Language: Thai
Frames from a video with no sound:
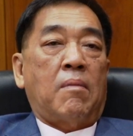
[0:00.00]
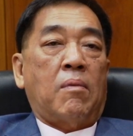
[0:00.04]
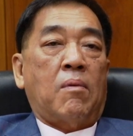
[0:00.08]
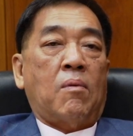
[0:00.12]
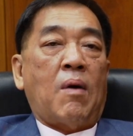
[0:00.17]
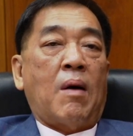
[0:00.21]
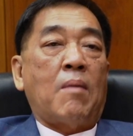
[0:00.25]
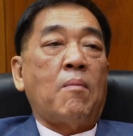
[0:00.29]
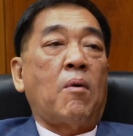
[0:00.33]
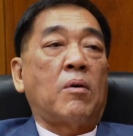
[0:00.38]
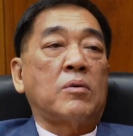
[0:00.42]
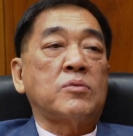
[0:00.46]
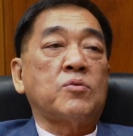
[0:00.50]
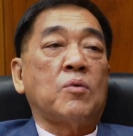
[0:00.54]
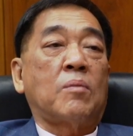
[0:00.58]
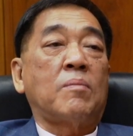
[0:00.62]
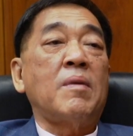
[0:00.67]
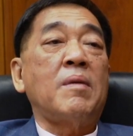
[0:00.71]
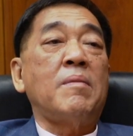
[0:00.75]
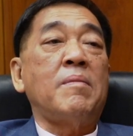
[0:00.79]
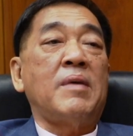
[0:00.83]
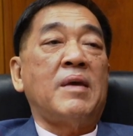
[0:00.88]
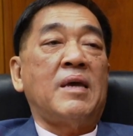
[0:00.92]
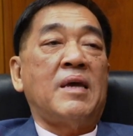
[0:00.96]
ความเหมาะสม
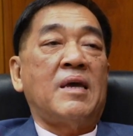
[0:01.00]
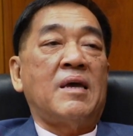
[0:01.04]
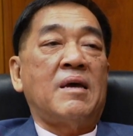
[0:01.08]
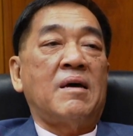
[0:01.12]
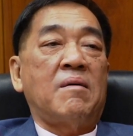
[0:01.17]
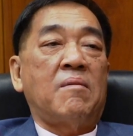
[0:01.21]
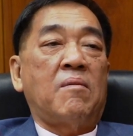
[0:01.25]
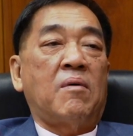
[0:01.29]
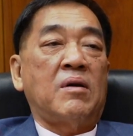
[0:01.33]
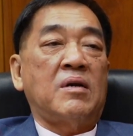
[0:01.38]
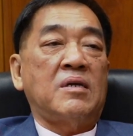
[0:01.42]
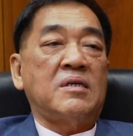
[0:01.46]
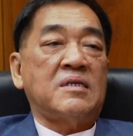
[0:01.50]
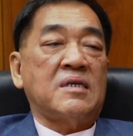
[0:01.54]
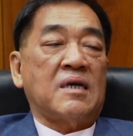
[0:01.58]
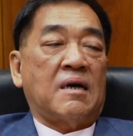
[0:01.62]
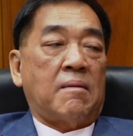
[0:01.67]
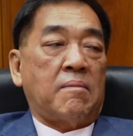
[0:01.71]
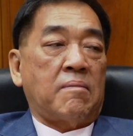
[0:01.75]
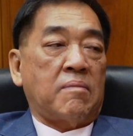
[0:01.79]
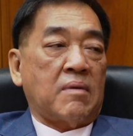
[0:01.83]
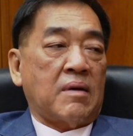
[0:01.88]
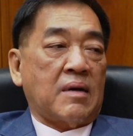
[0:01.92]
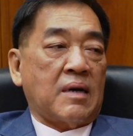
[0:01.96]
ไม่มีเพราะนี่จะ
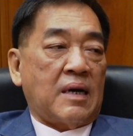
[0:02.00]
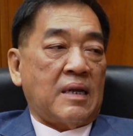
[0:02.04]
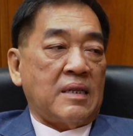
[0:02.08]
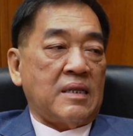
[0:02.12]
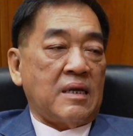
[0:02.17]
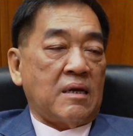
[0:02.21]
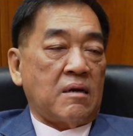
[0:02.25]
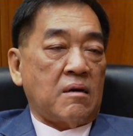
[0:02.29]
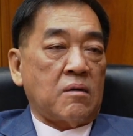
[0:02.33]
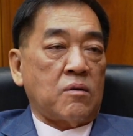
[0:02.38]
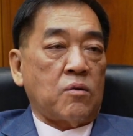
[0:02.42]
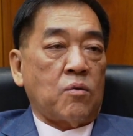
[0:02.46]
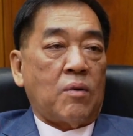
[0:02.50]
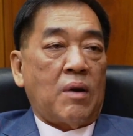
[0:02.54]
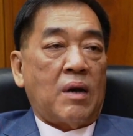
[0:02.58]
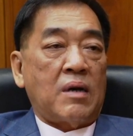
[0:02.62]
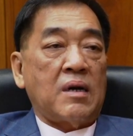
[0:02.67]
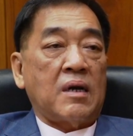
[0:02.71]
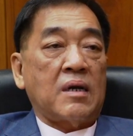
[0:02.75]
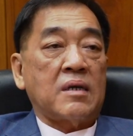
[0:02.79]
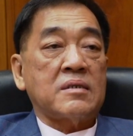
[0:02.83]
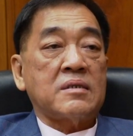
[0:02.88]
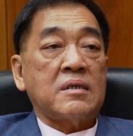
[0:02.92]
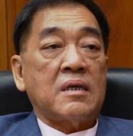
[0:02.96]
กับการที่เราดูแล
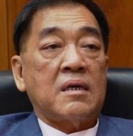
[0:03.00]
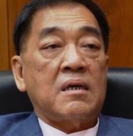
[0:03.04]
เรื่อง